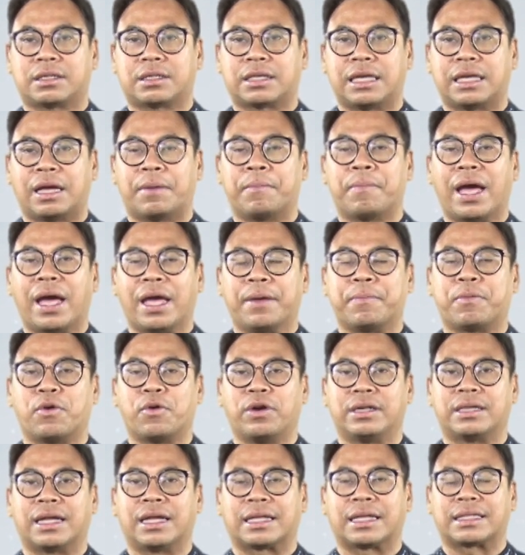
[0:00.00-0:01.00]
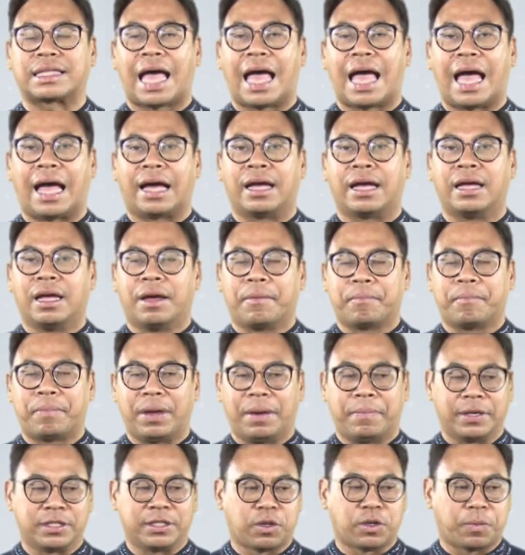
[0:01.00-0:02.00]
เตรียมไพ่พลต่างๆ
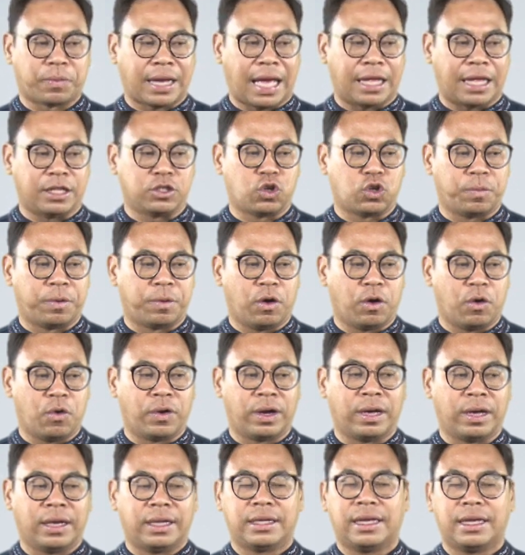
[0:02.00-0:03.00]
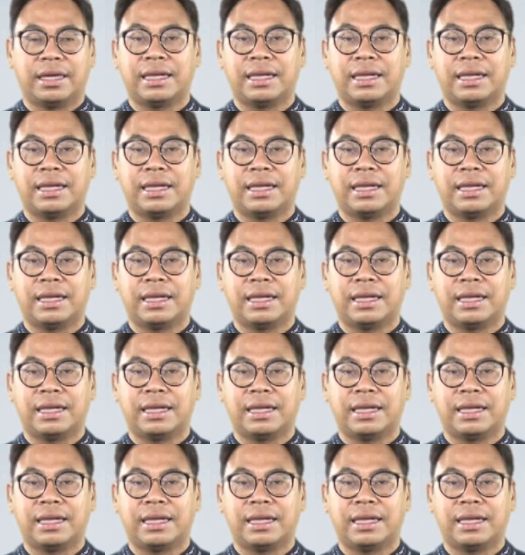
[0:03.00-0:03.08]
เป็นประสบการณ์ส่วนพระองค์